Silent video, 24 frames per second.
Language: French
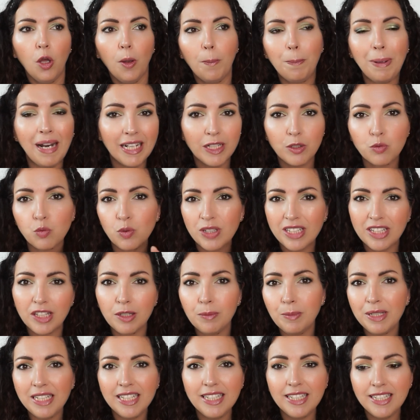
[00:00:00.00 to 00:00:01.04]
Playing with
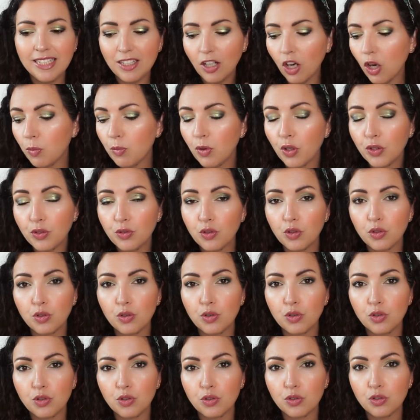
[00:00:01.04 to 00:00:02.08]
me en mode
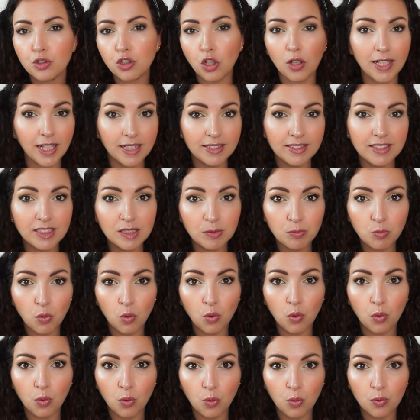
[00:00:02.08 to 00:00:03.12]
euh, j'organise
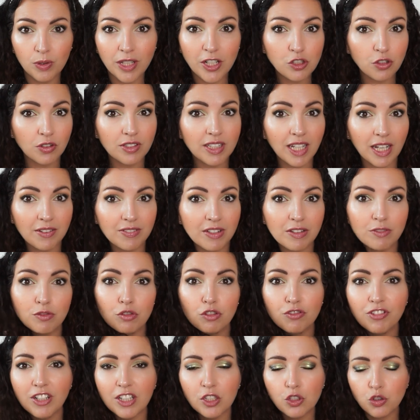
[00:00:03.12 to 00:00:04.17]
mon agenda avec vous,
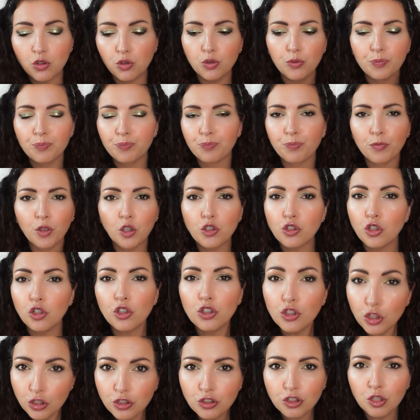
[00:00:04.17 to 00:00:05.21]
enfin je, je, le
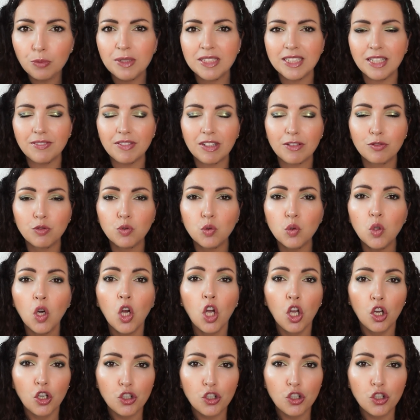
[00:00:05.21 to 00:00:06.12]
customise avec vous.